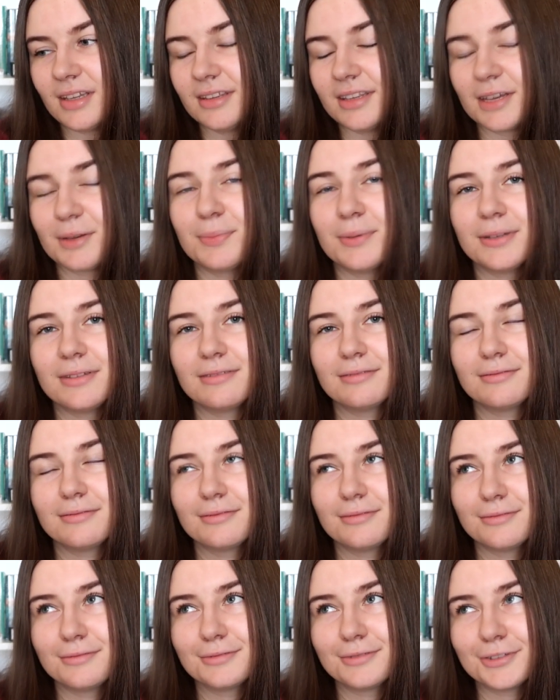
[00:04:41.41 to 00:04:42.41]
jakby
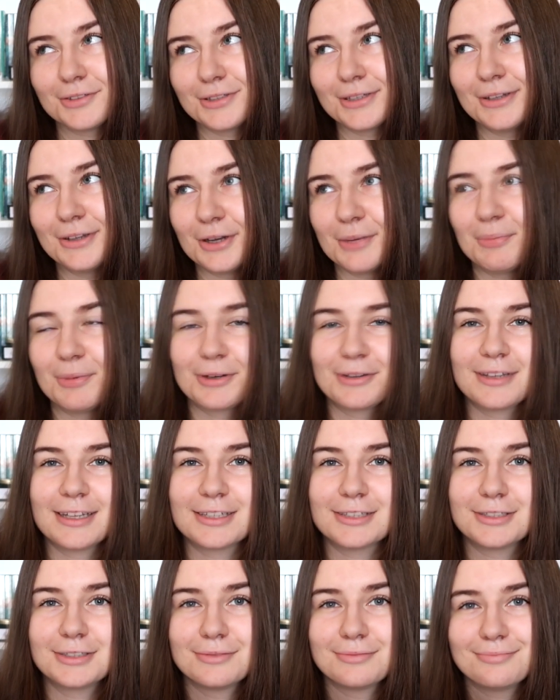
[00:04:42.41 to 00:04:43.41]
no ten
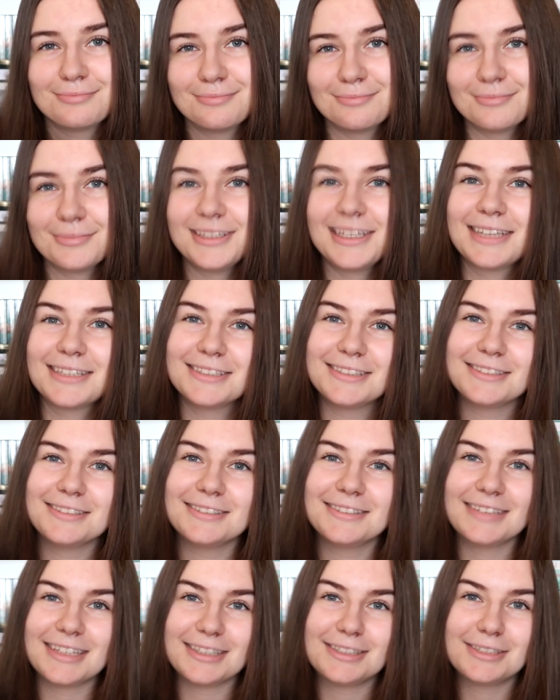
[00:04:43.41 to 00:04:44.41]
reportaż jest
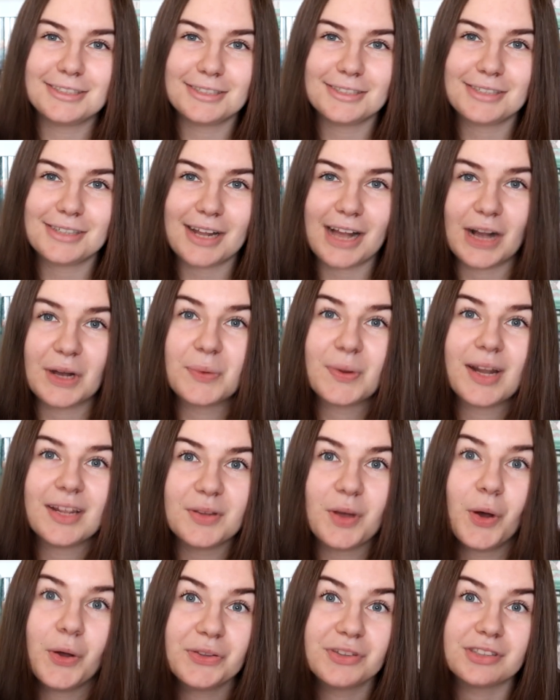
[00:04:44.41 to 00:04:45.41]
też
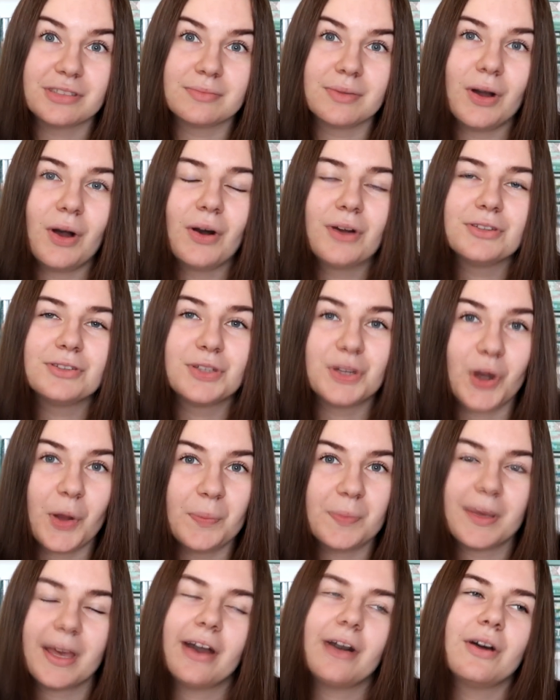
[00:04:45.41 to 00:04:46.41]
akurat o tym, o
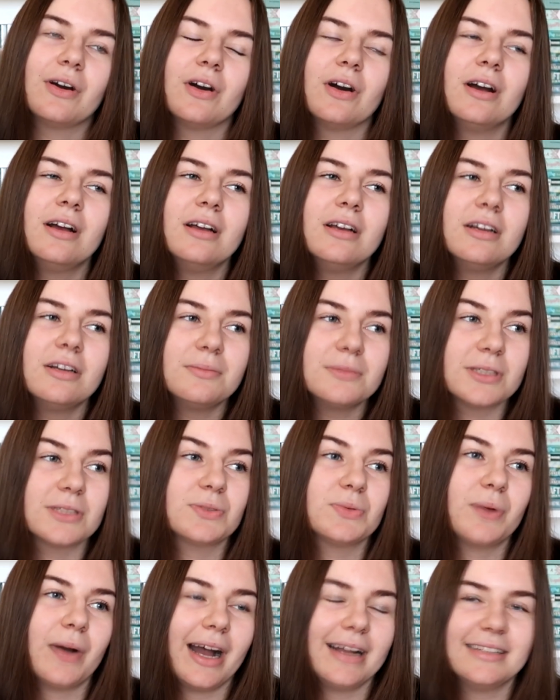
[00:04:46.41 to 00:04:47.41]
tropie, o
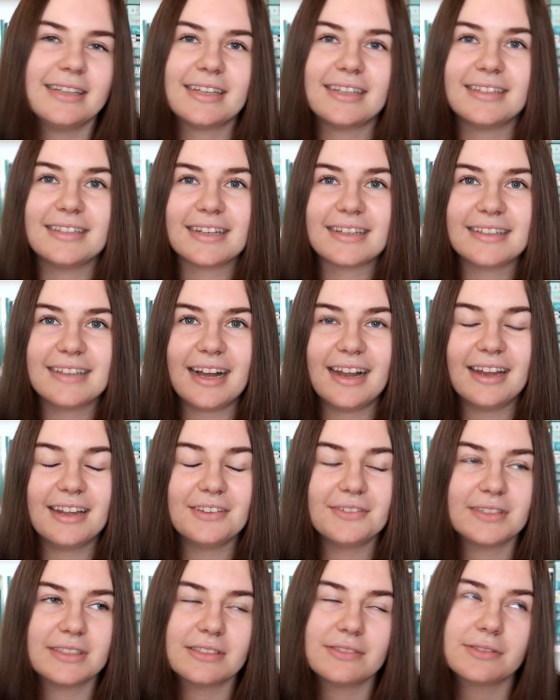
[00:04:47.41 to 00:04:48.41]
przesłuchaniach i tak
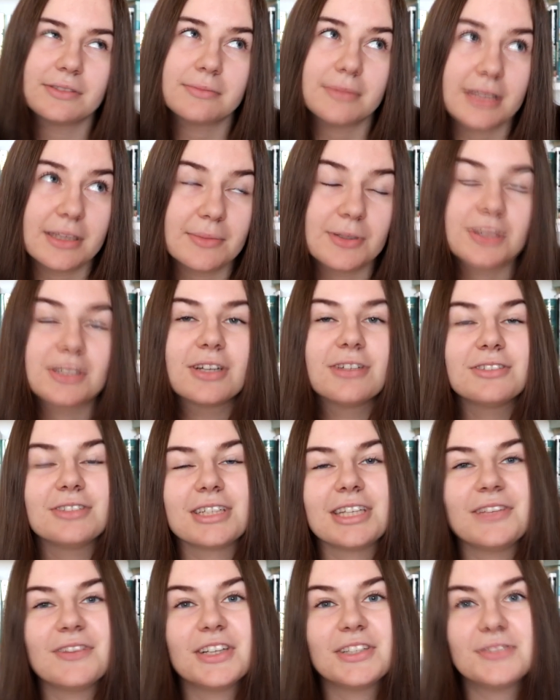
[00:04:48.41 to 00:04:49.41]
dalej, więc w sumie nie można
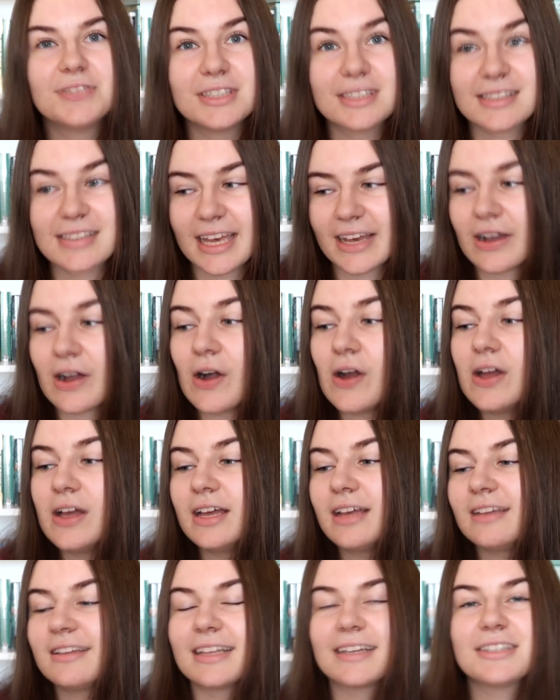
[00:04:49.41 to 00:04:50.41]
oczekiwać wszystkiego.
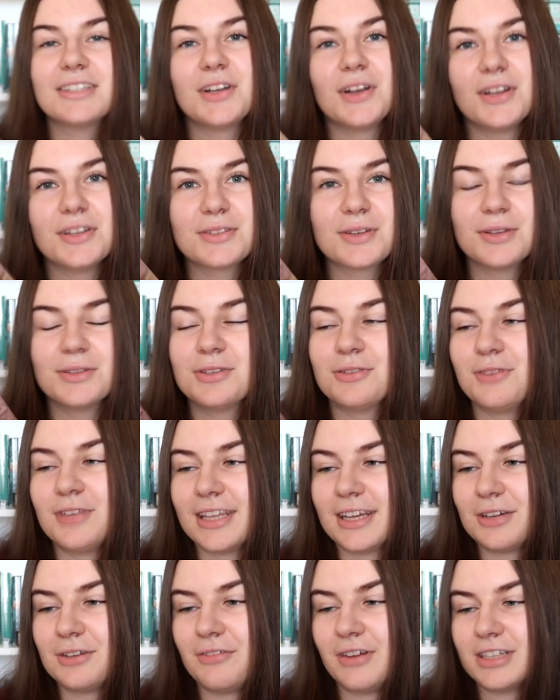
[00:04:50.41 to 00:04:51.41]
Także koniec końców i
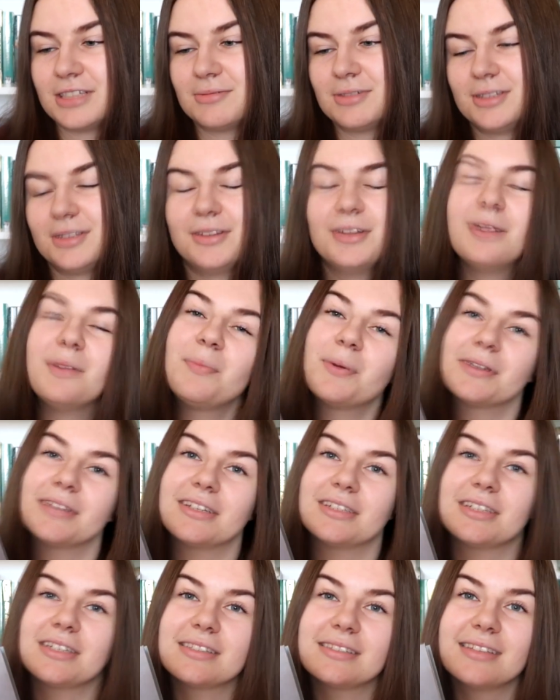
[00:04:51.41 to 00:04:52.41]
tak uważam, że ten
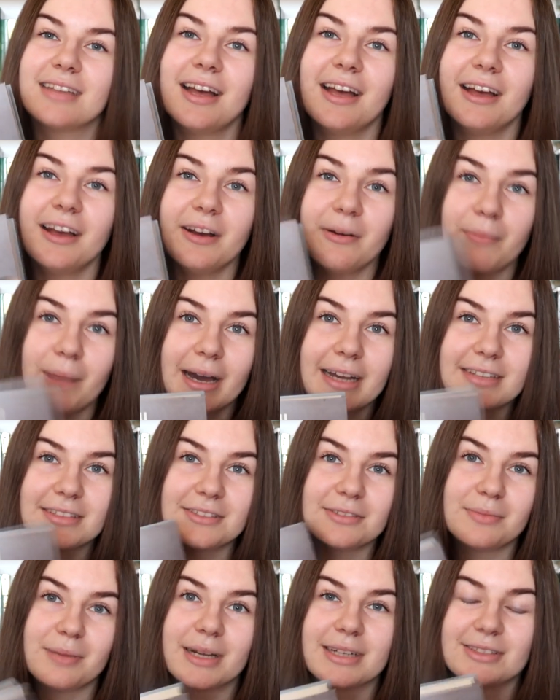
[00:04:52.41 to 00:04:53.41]
reportaż jest
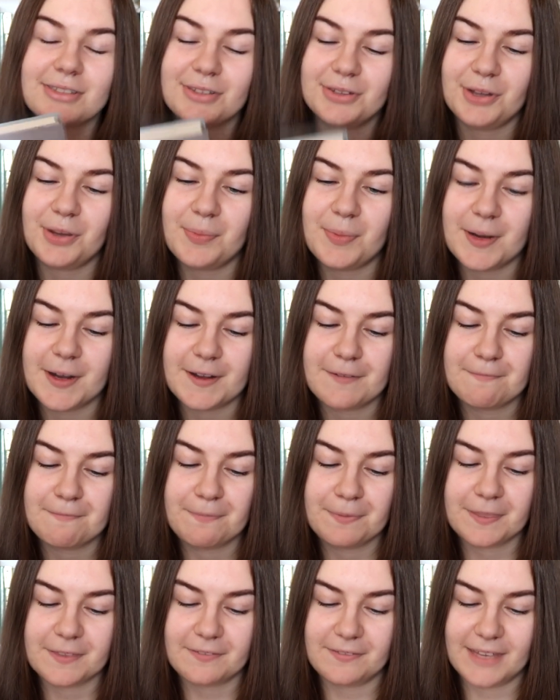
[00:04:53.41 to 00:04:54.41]
bardzo, bardzo dobry,
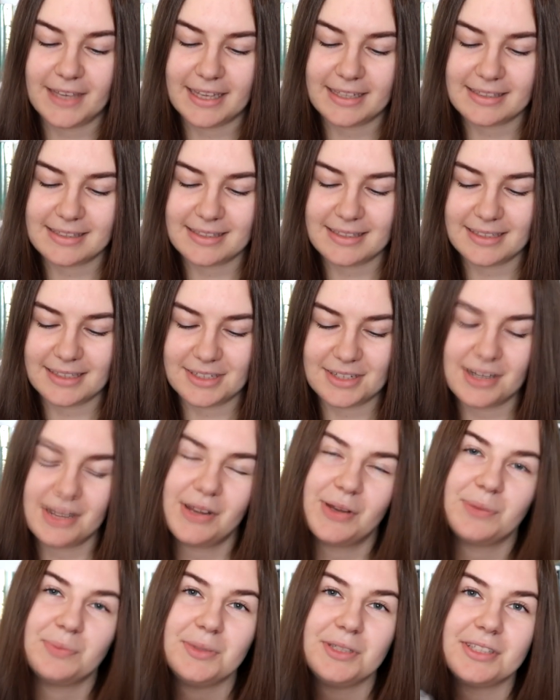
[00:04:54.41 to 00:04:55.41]
więc
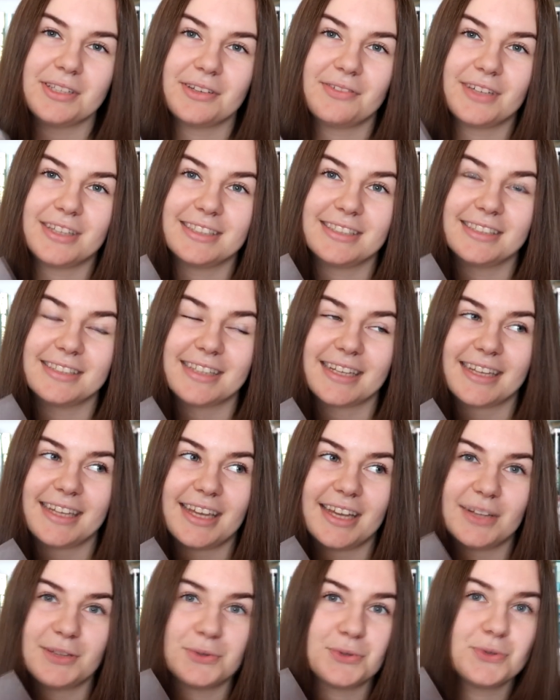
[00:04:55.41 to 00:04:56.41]
jeżeli lubicie właśnie
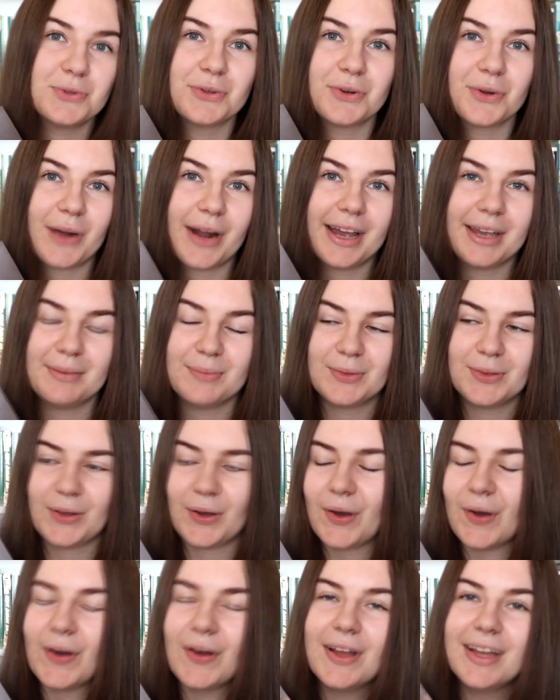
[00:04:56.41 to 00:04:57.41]
takie true crime,
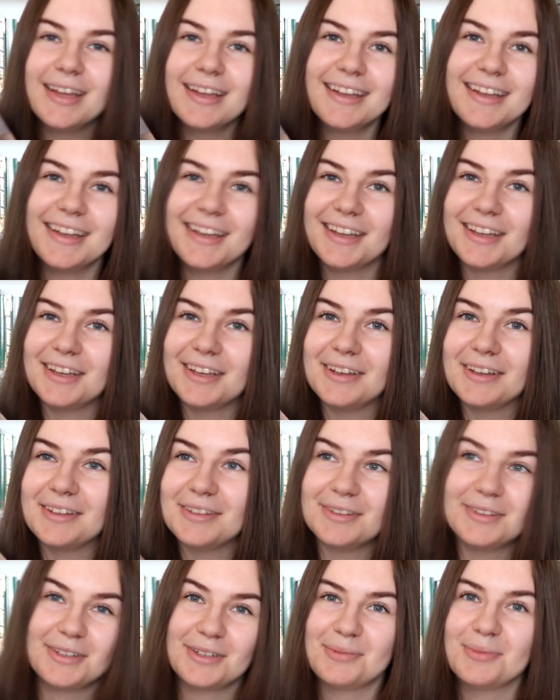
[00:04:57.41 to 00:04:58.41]
to, yy,
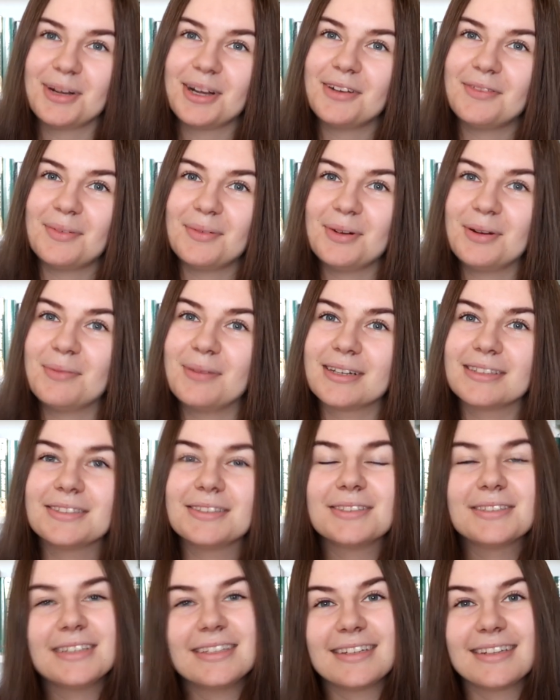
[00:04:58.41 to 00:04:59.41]
to też mogę Wam go
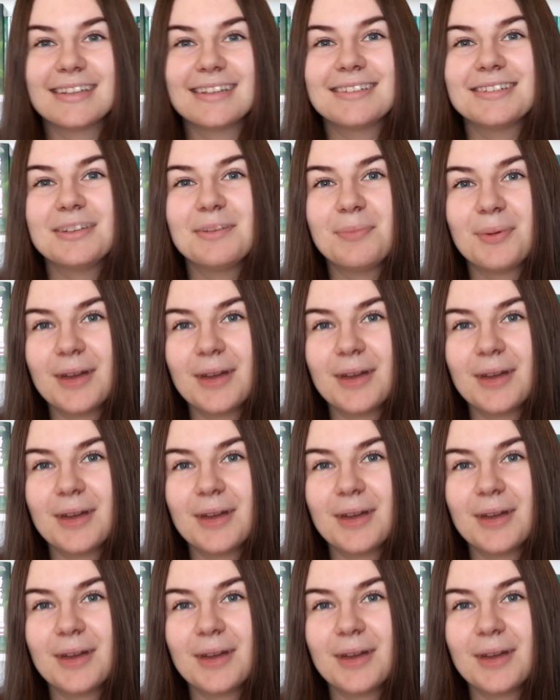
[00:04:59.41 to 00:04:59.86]
bardzo serdecznie